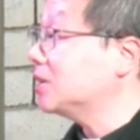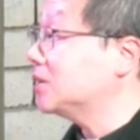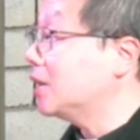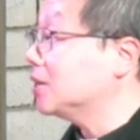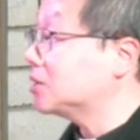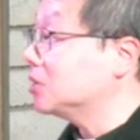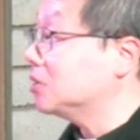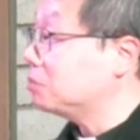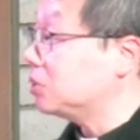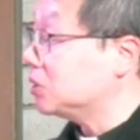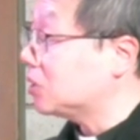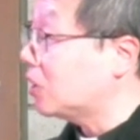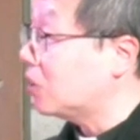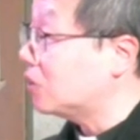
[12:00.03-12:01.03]
是比
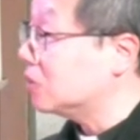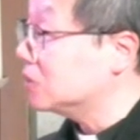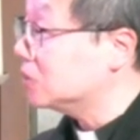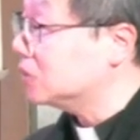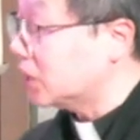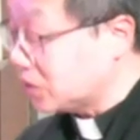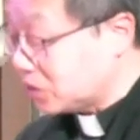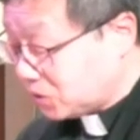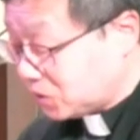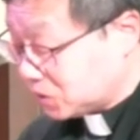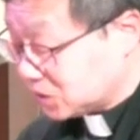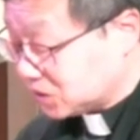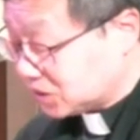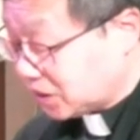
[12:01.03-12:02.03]
较。能够
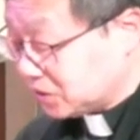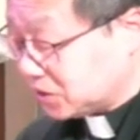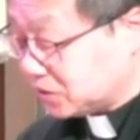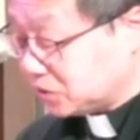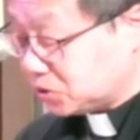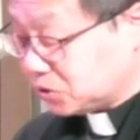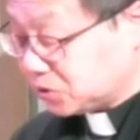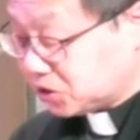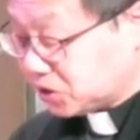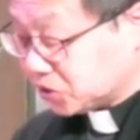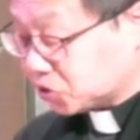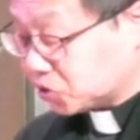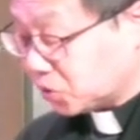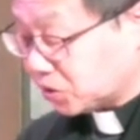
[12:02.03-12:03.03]
让人去接
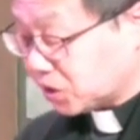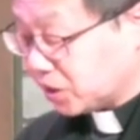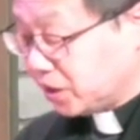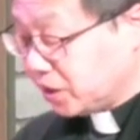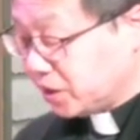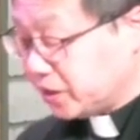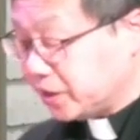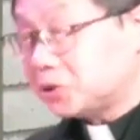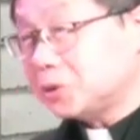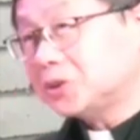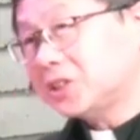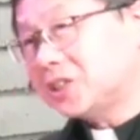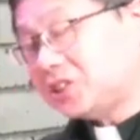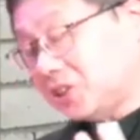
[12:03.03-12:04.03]
受的，也就
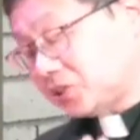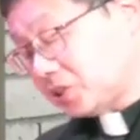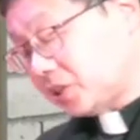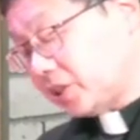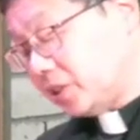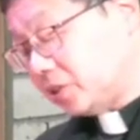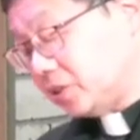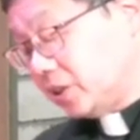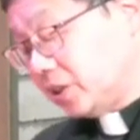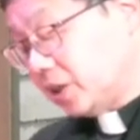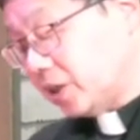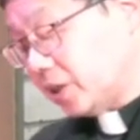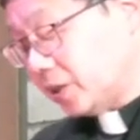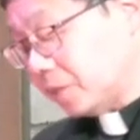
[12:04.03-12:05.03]
这个解释可以，
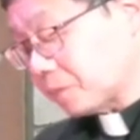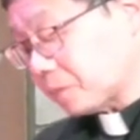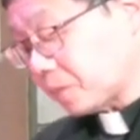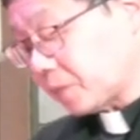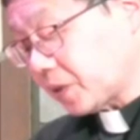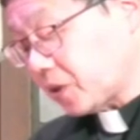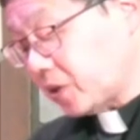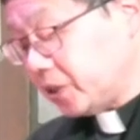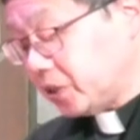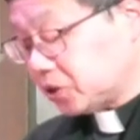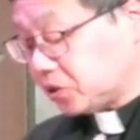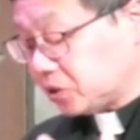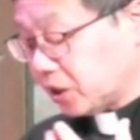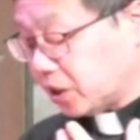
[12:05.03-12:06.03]
呃，可以，
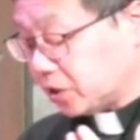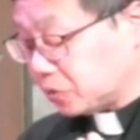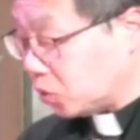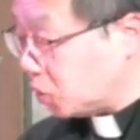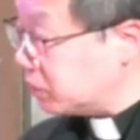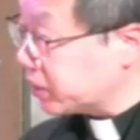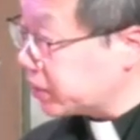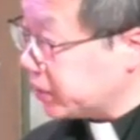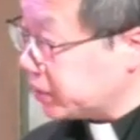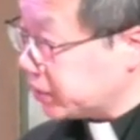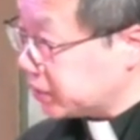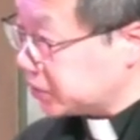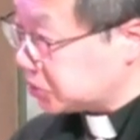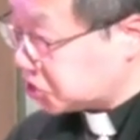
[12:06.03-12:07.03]
呃，我们可
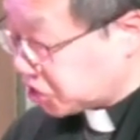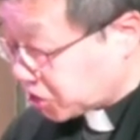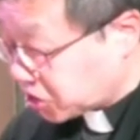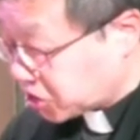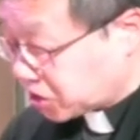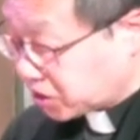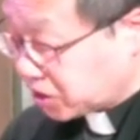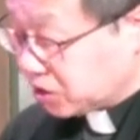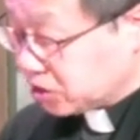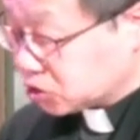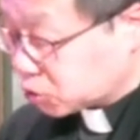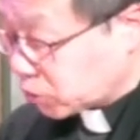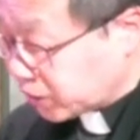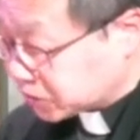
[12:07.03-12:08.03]
以结合《
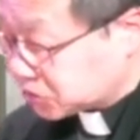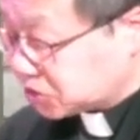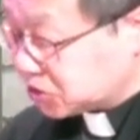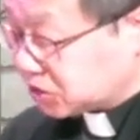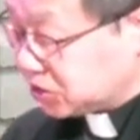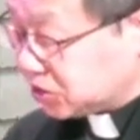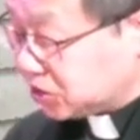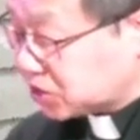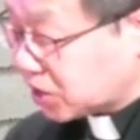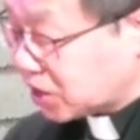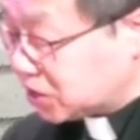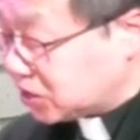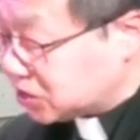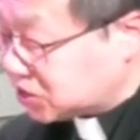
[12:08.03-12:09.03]
创世纪》一章
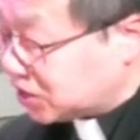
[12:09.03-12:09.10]
二节里